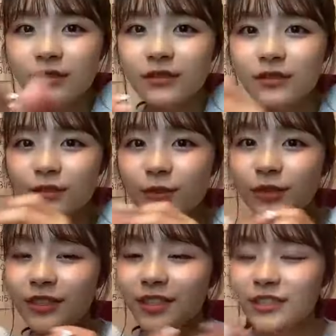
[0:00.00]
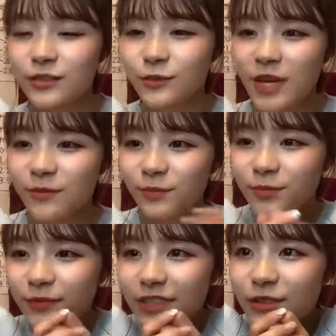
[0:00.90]
すごい二十万
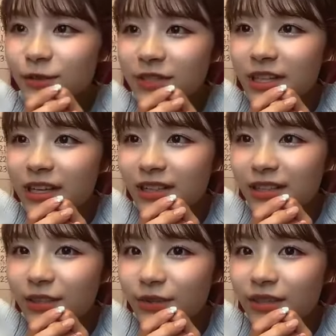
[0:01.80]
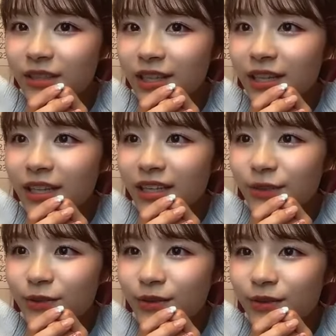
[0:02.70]
以上下がったのに
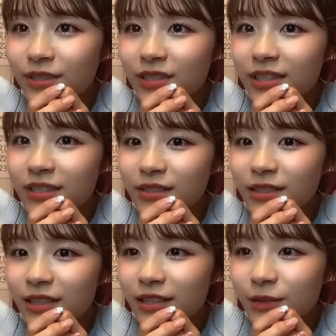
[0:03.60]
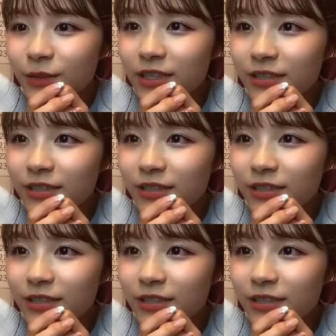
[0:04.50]
どんどん近づいていってます